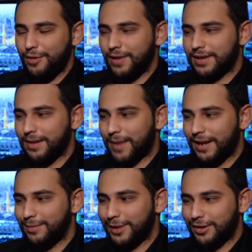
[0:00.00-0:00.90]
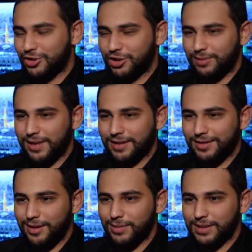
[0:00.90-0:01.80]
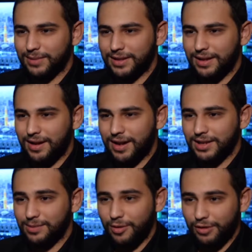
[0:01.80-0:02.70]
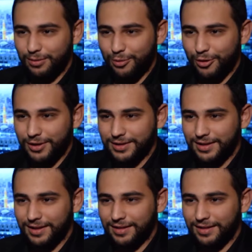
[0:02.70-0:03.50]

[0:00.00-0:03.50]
وقتها معلمه الاجتماع طلبت منا عرض باوربوينت